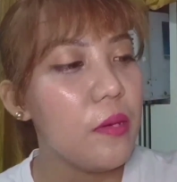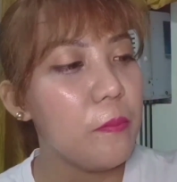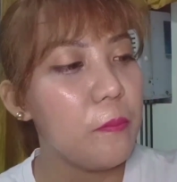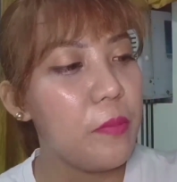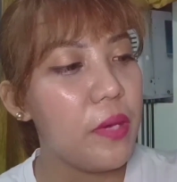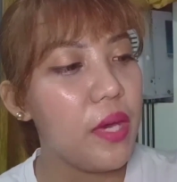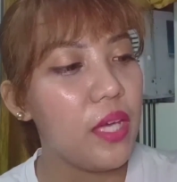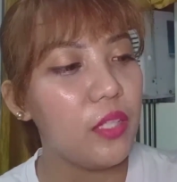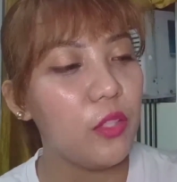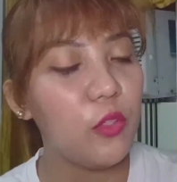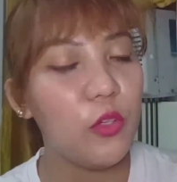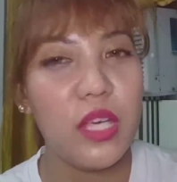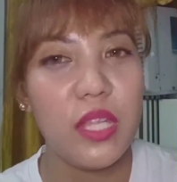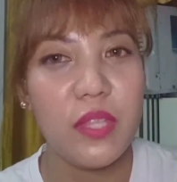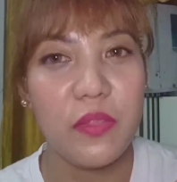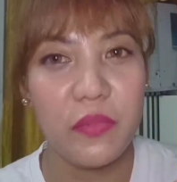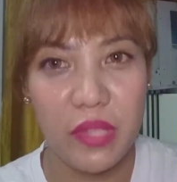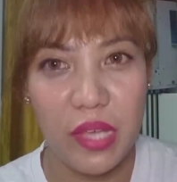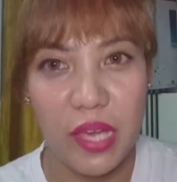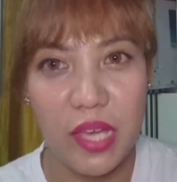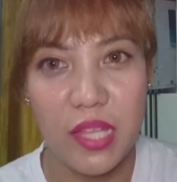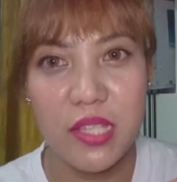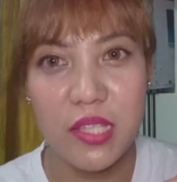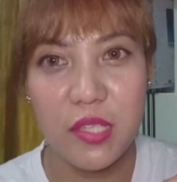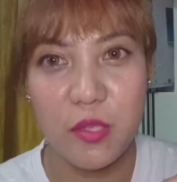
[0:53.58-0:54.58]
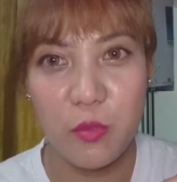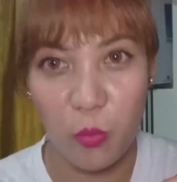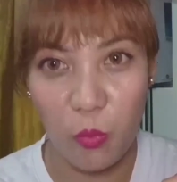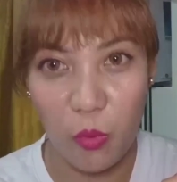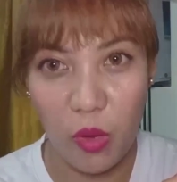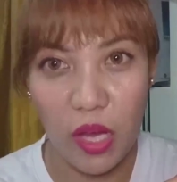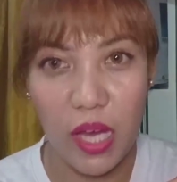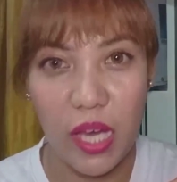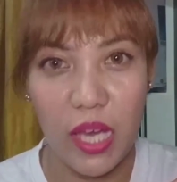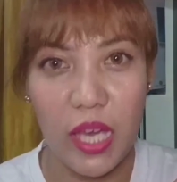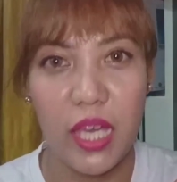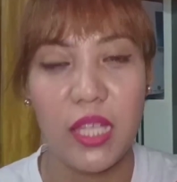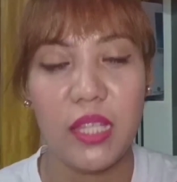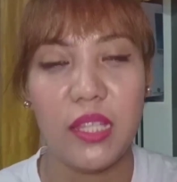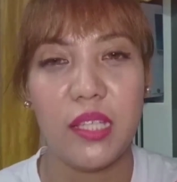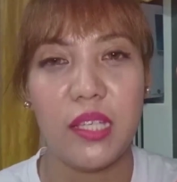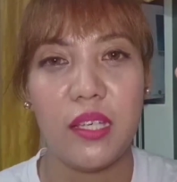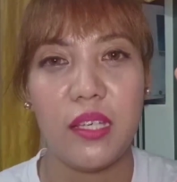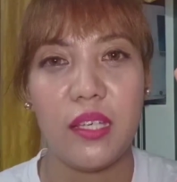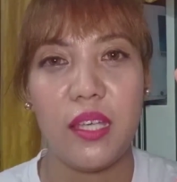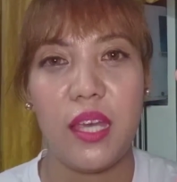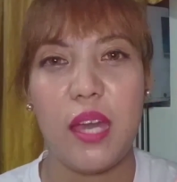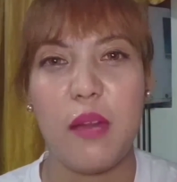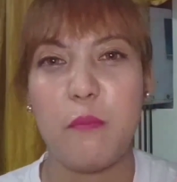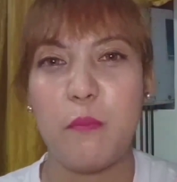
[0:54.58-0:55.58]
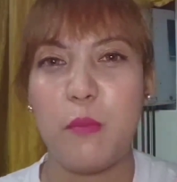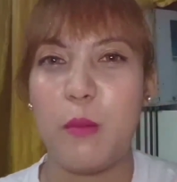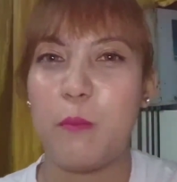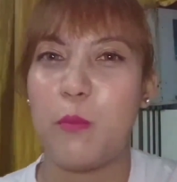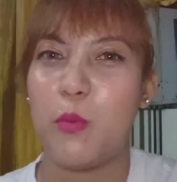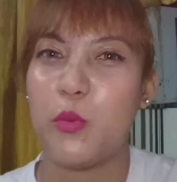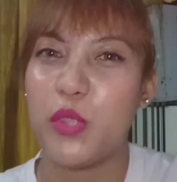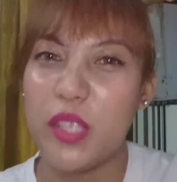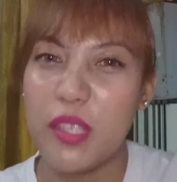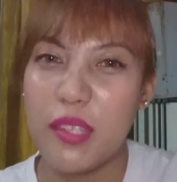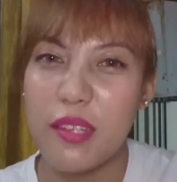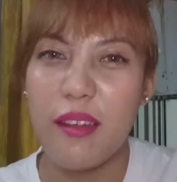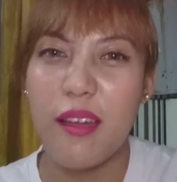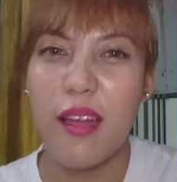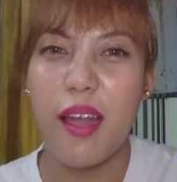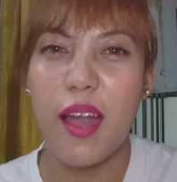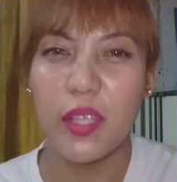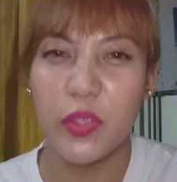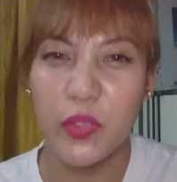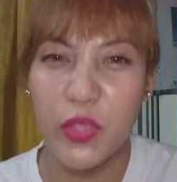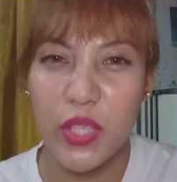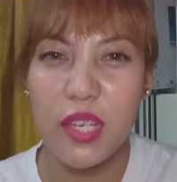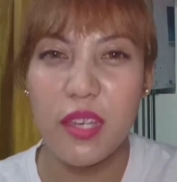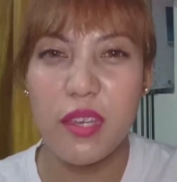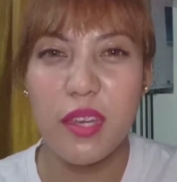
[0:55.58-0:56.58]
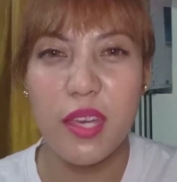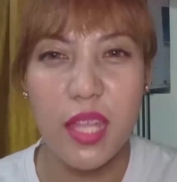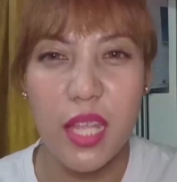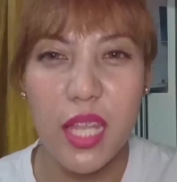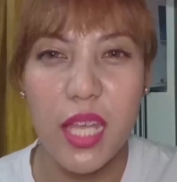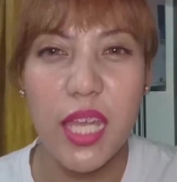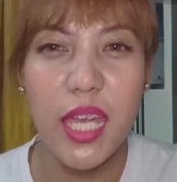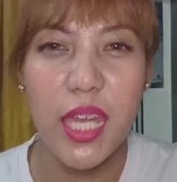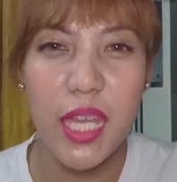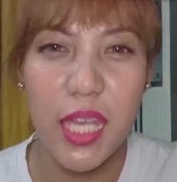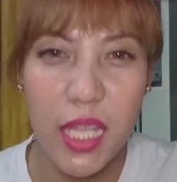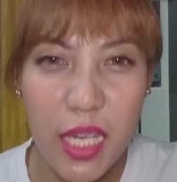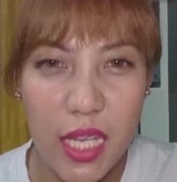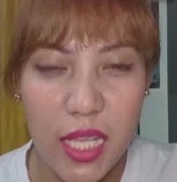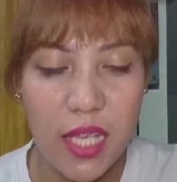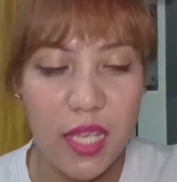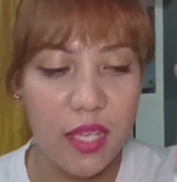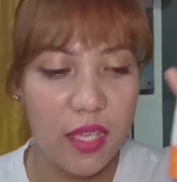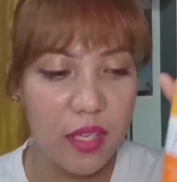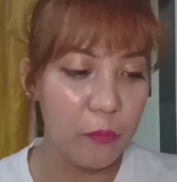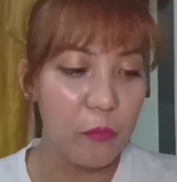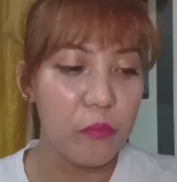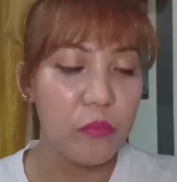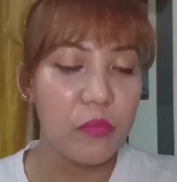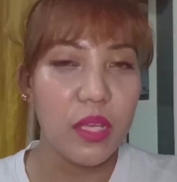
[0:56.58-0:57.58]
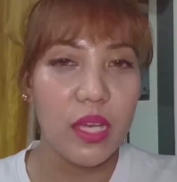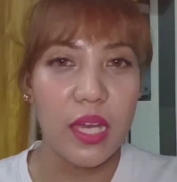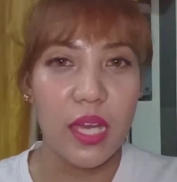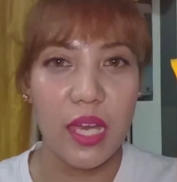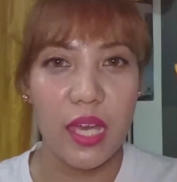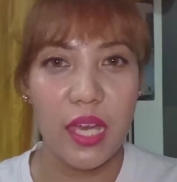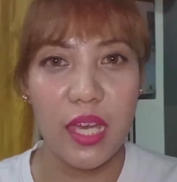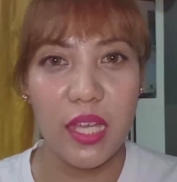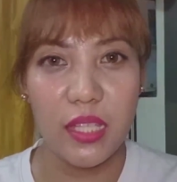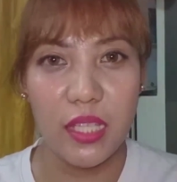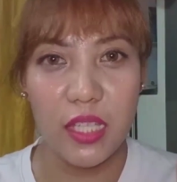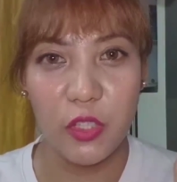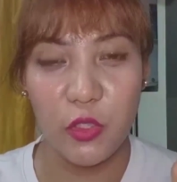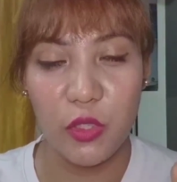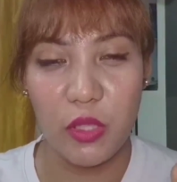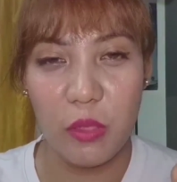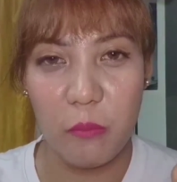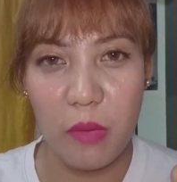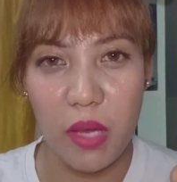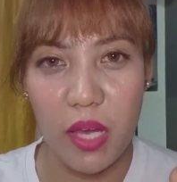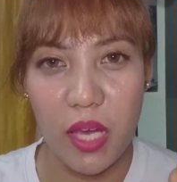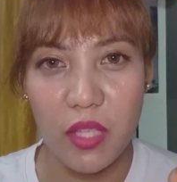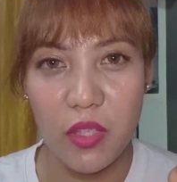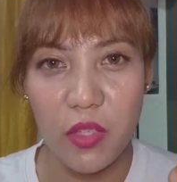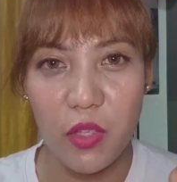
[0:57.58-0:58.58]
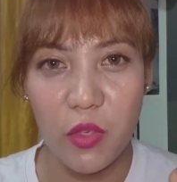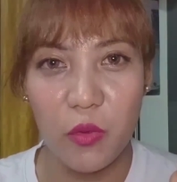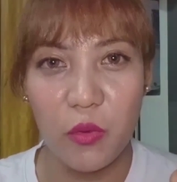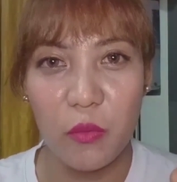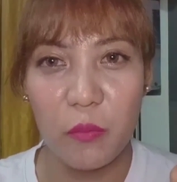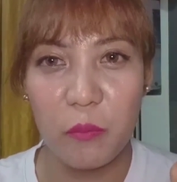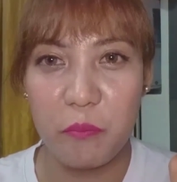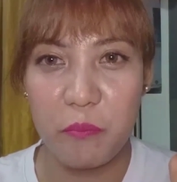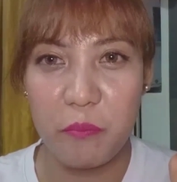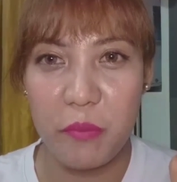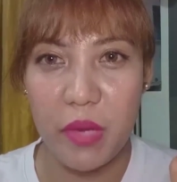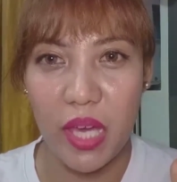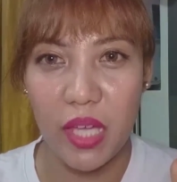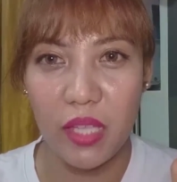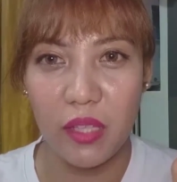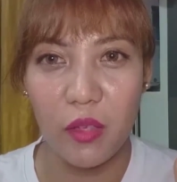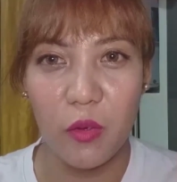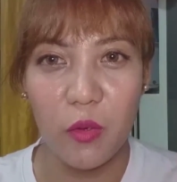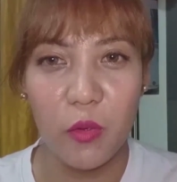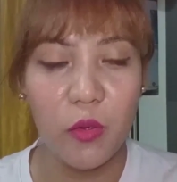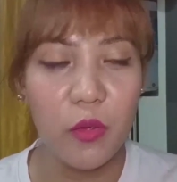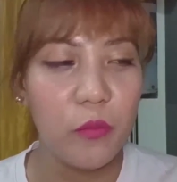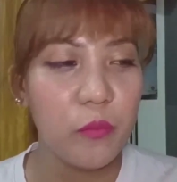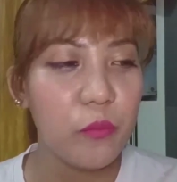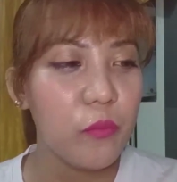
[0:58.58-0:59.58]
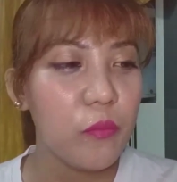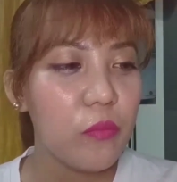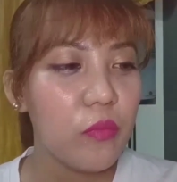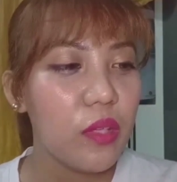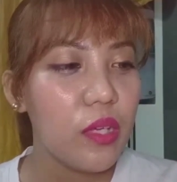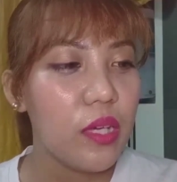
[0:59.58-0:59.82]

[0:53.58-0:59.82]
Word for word: Bello Intense White. Yan, pamputi ng ating kili-kili. And ito naman yung Bello